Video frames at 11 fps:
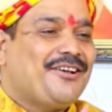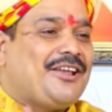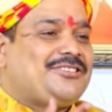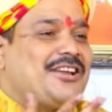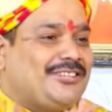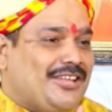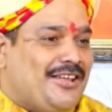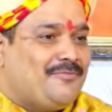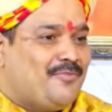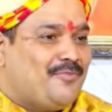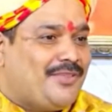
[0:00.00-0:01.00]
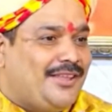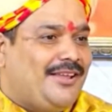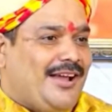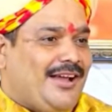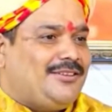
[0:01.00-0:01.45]
कैसे कहते
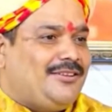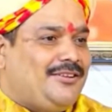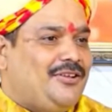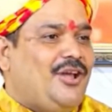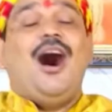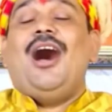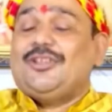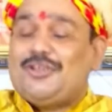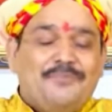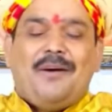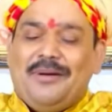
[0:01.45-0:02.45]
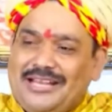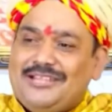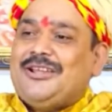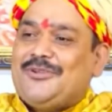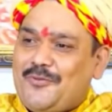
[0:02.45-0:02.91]
हैं हाँ मामा
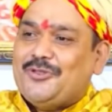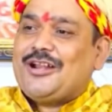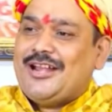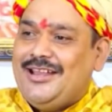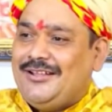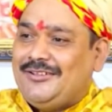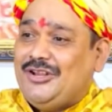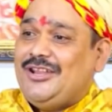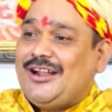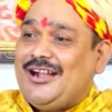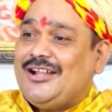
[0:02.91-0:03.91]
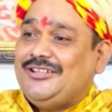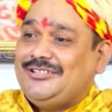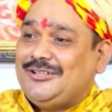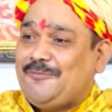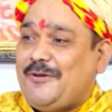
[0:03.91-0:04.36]
जानते हैं क्योंकि बुंदेलखंडी है ना दिल लगा
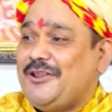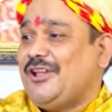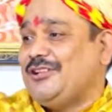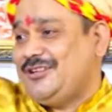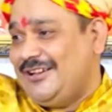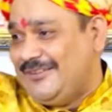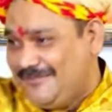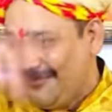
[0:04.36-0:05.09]
गधी से तो परी क्या चीज़ है